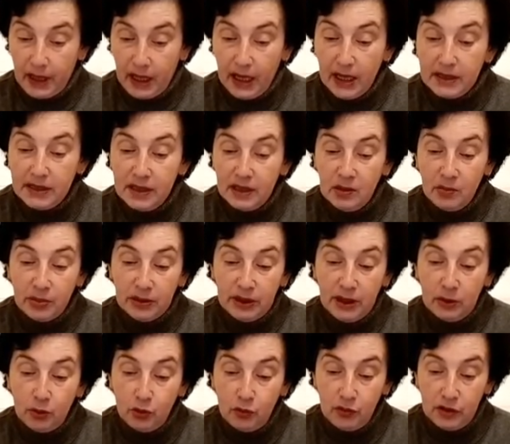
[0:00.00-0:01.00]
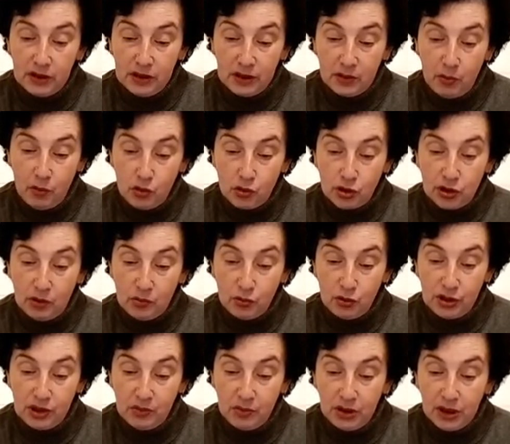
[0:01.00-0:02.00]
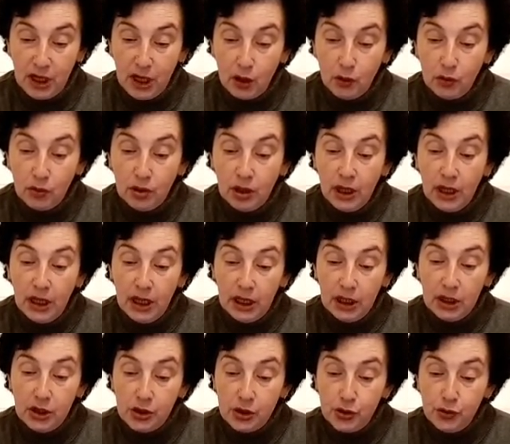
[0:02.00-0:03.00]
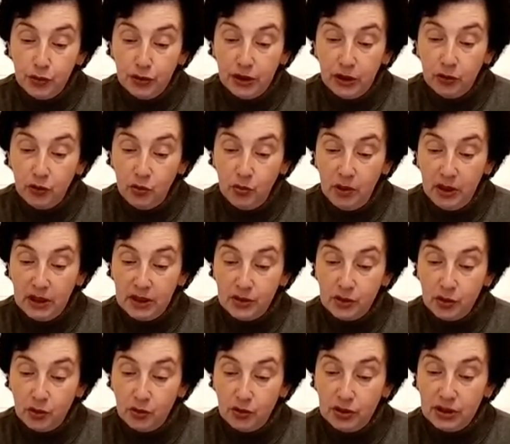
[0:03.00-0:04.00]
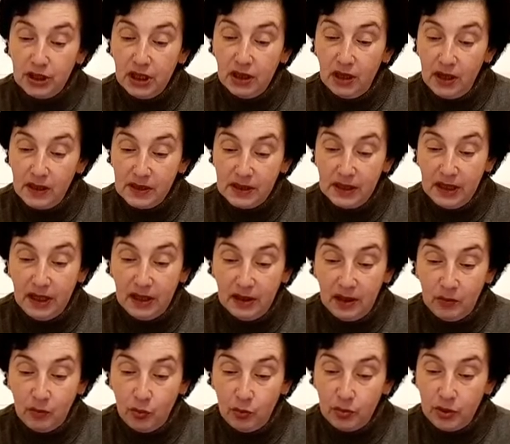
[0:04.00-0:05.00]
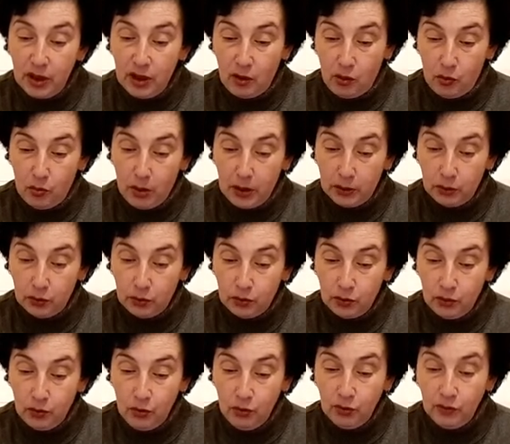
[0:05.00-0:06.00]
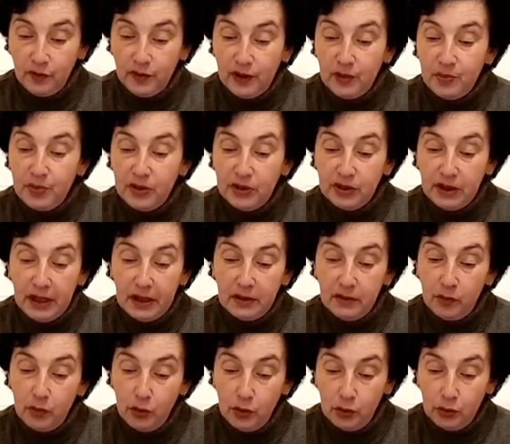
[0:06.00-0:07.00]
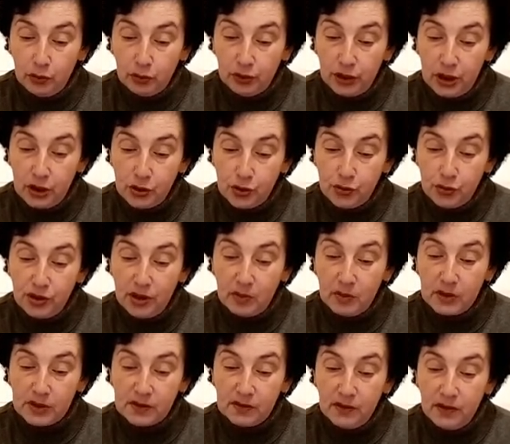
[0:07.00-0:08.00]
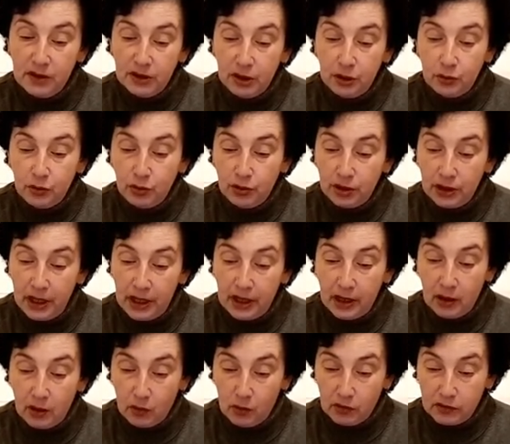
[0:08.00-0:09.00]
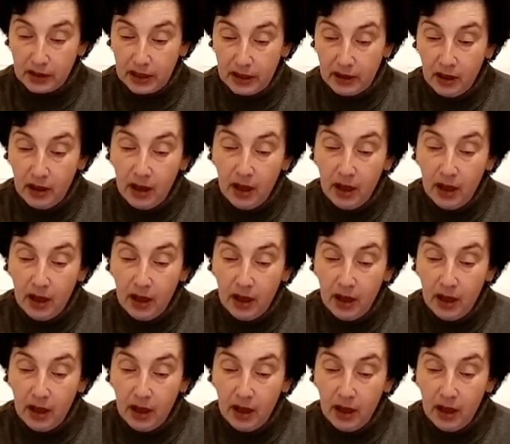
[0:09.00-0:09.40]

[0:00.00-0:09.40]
Катя не подготовилась к прошлому семинару и еще додумалась строить глазки этому биороботу. Он влепил ей двойку, да еще и обозвал недоиной коровой.